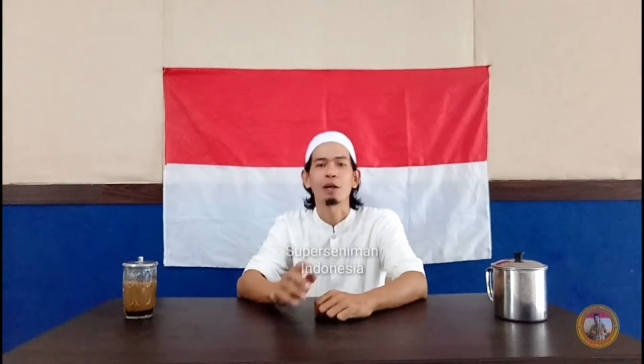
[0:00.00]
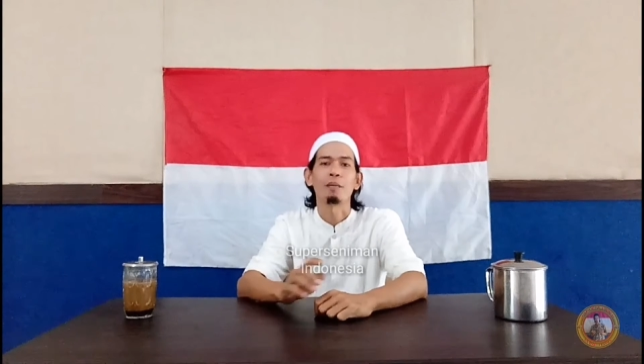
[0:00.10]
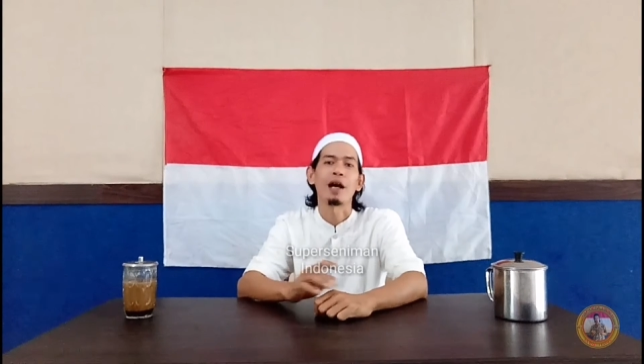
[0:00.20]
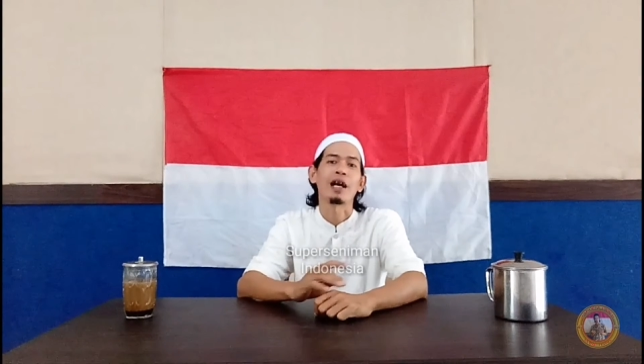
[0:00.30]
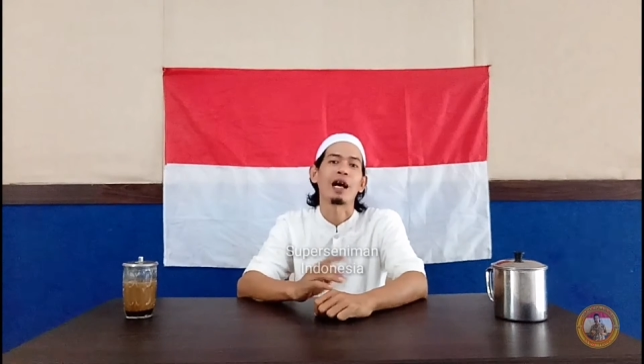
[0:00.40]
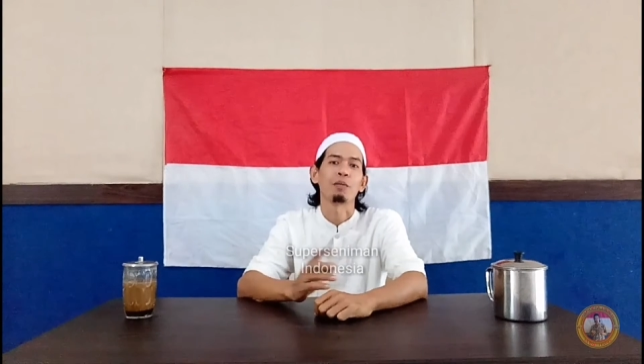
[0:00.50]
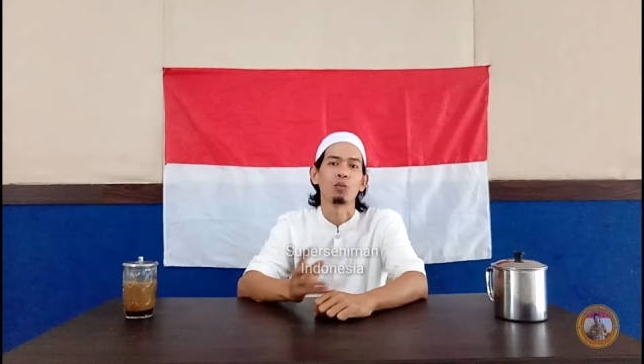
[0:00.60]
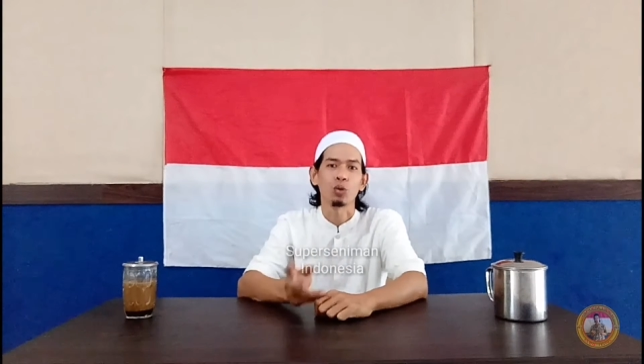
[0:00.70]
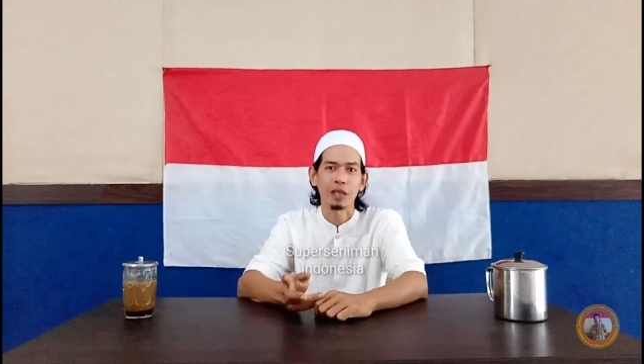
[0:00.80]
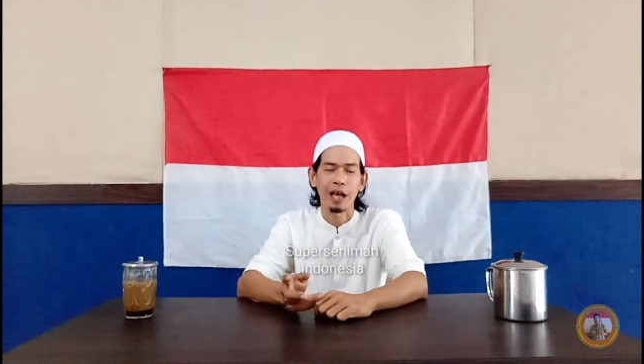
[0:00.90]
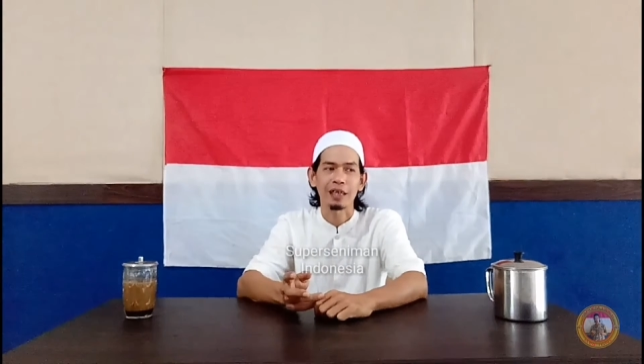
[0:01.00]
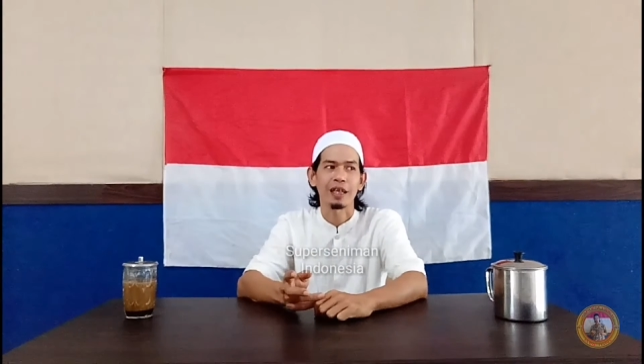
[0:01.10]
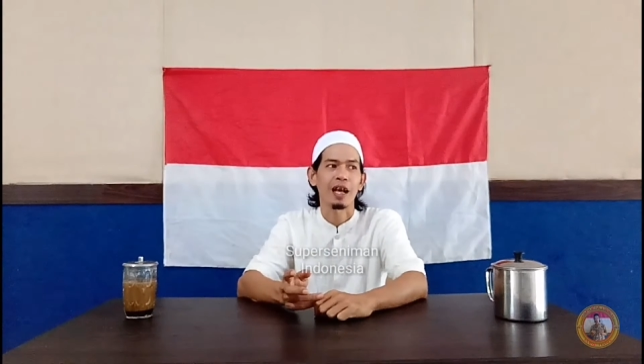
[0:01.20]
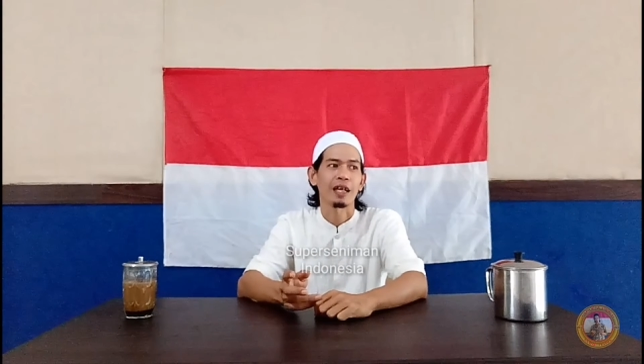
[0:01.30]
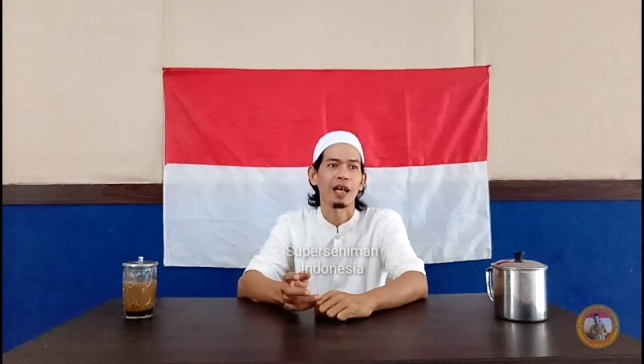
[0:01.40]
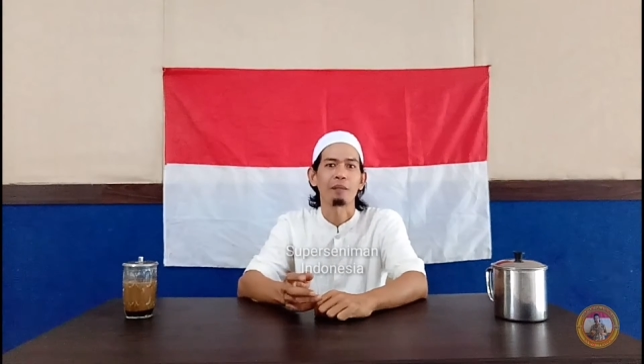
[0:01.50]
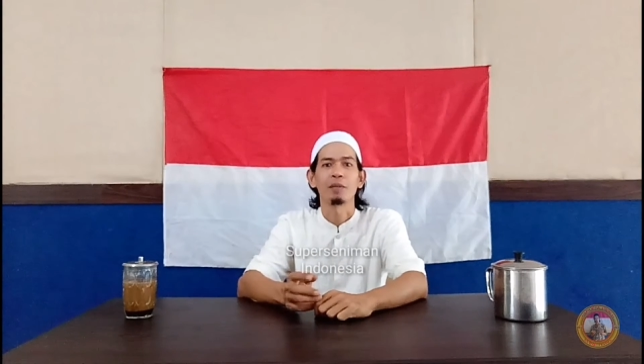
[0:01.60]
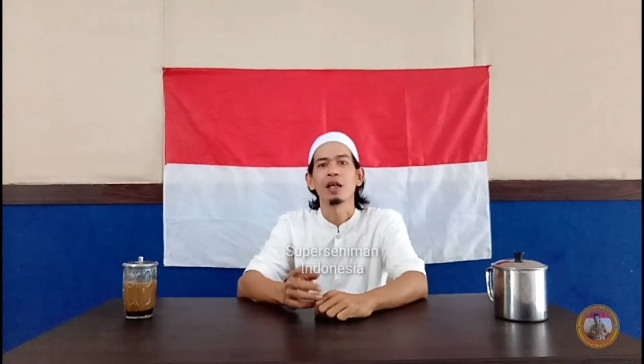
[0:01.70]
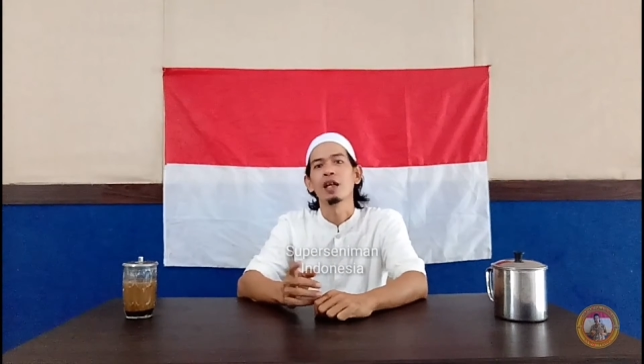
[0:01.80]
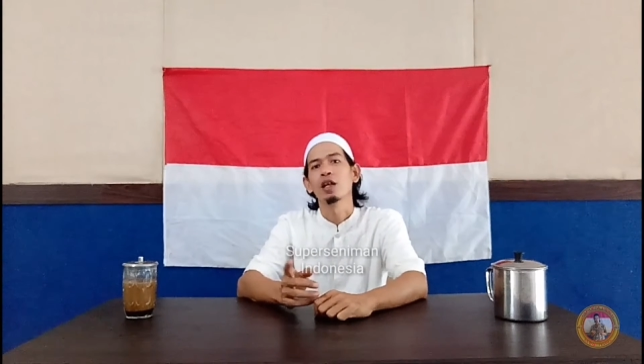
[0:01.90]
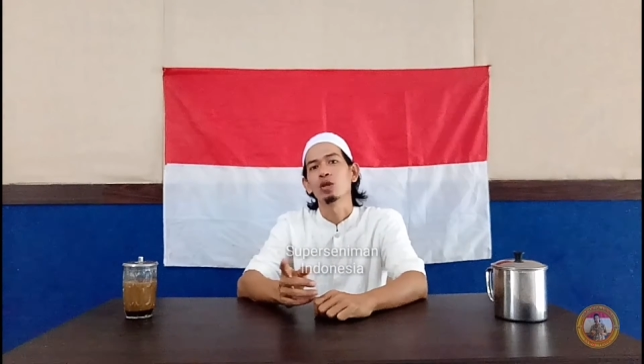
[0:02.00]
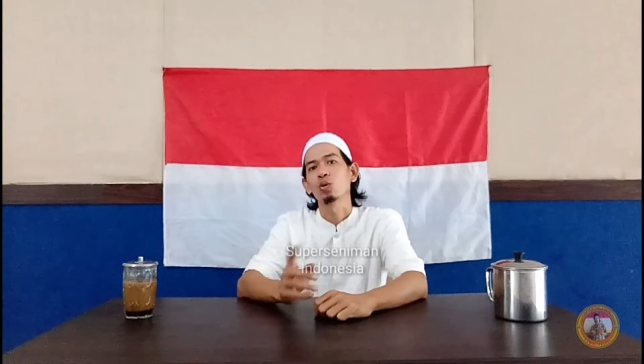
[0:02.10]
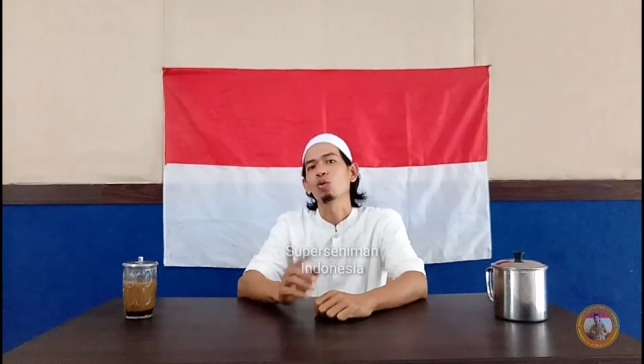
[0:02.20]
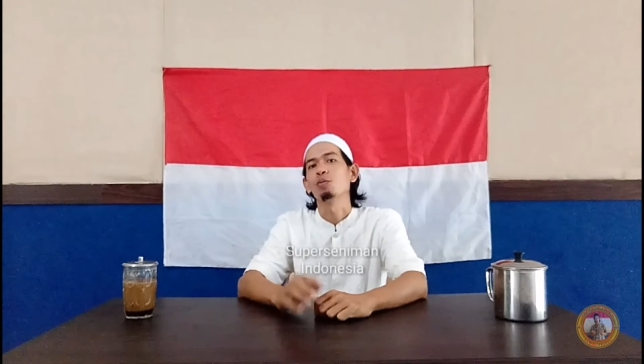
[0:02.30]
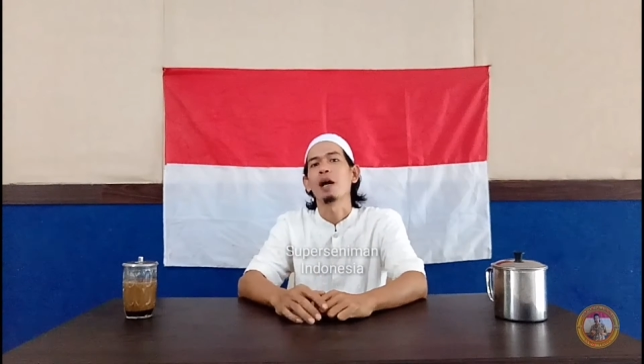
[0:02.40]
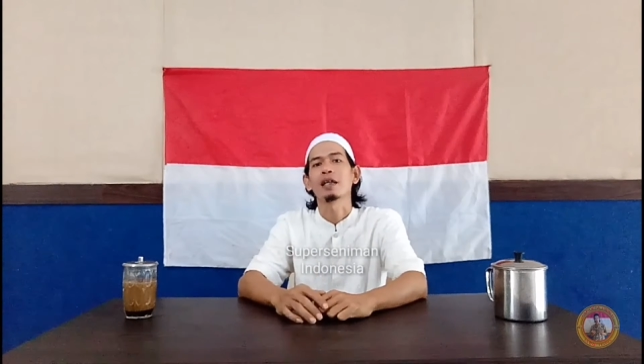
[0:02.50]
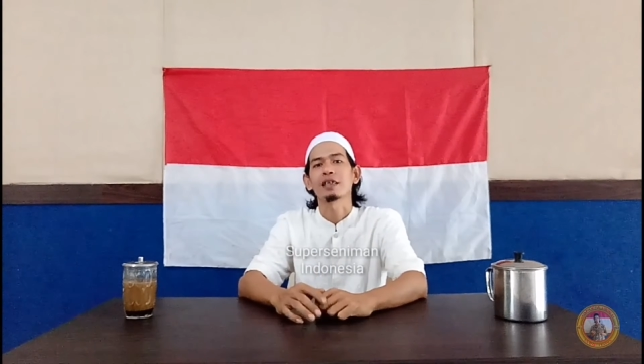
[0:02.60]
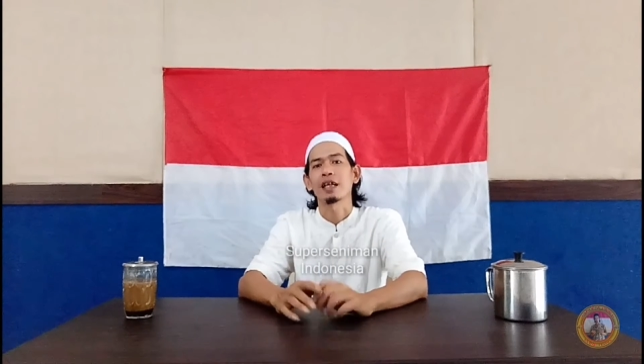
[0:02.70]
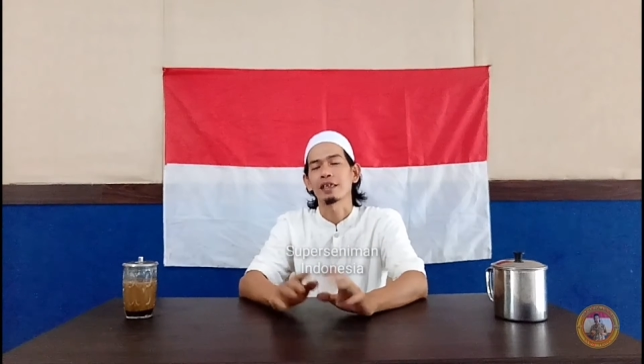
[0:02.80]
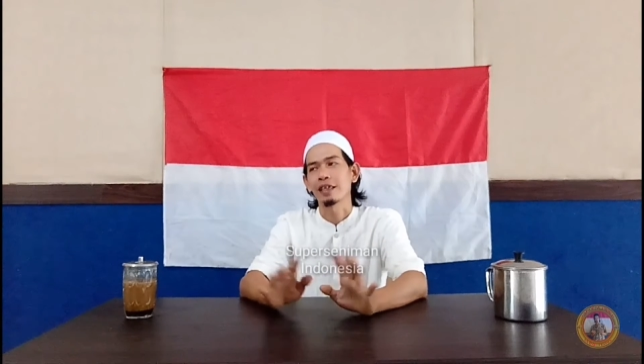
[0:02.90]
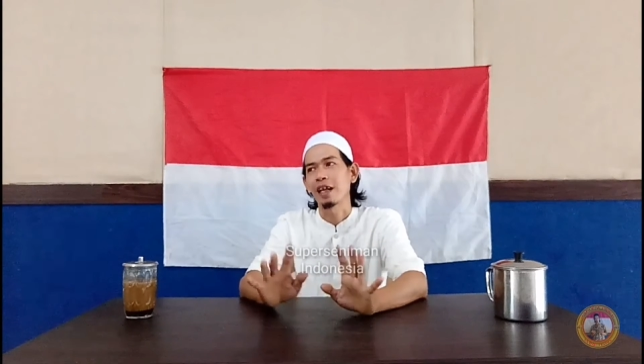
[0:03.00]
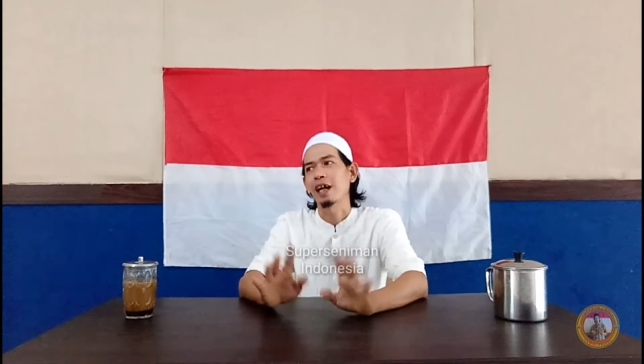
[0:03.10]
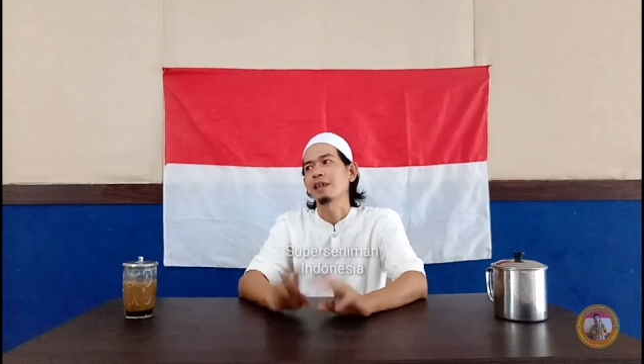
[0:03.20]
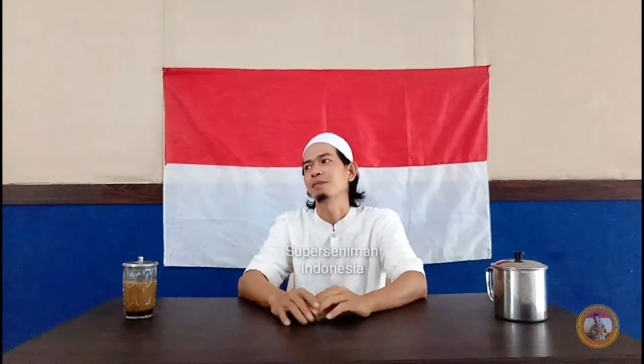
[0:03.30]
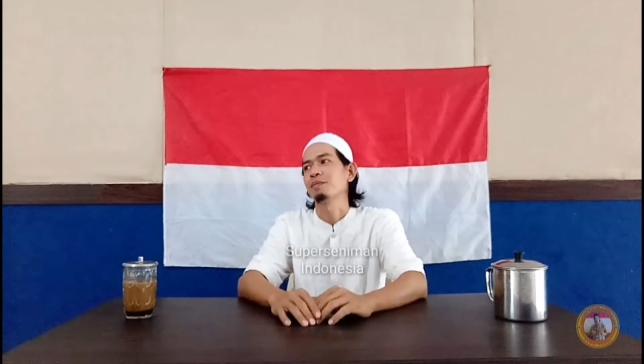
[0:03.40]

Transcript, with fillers: kebanggaan buta terhadap suku bangsa tidak.